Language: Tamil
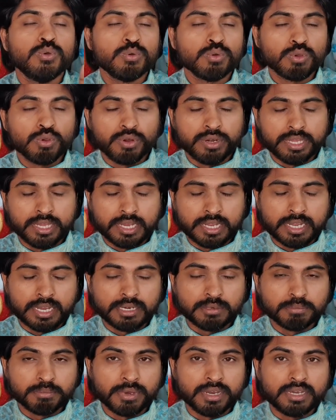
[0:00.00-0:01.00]
உங்களுடைய
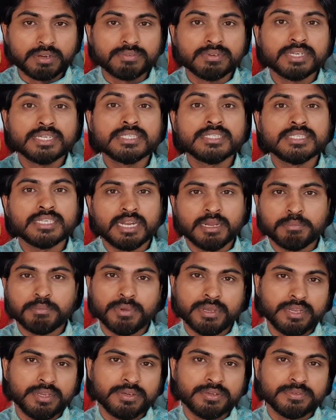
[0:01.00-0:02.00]
கண் பார்வை
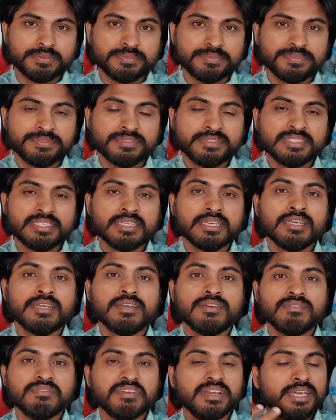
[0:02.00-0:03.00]
சிறப்பாயிரும்
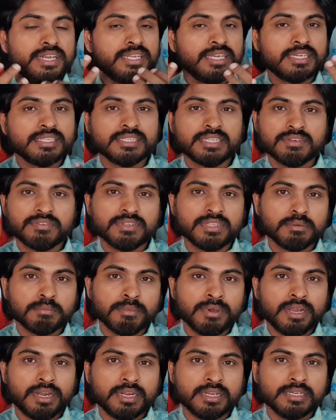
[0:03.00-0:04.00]
வேறு எந்த
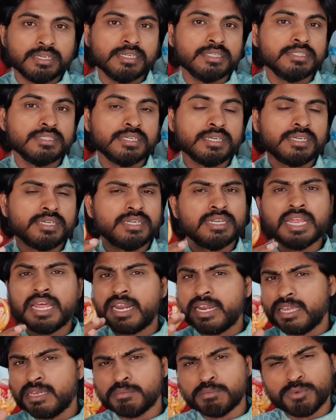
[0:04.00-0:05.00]
விதமான நீங்கள்
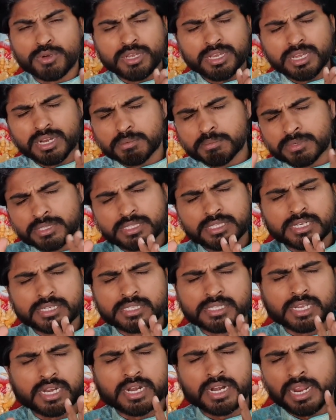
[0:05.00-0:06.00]
நிறைய முறைகள்
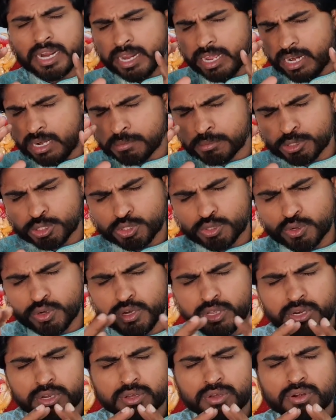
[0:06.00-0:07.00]
மெத்தட்ஸ் எல்லாம் நிறைய நம்ம
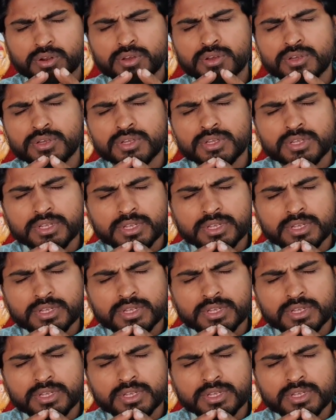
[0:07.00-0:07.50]
சொல்லியிருக்கிறோம்